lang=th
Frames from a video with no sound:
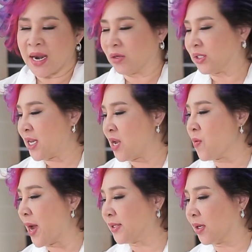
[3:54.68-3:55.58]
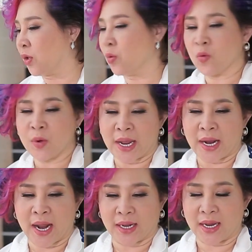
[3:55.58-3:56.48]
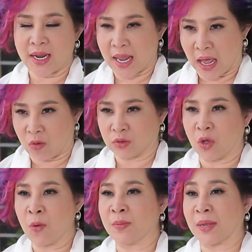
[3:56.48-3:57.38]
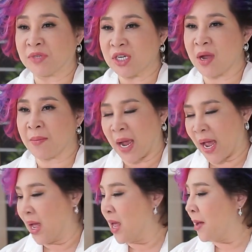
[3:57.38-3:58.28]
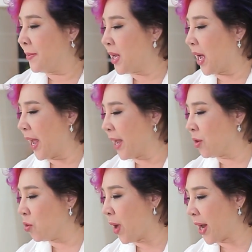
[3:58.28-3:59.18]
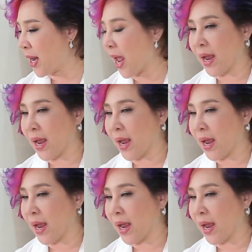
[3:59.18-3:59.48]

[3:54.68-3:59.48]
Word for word: เราจะทิ้งไว้สักครู่ในขณะที่เราต้มน้ำเชื่อมค่ะ เพื่อให้กล้วยเนี่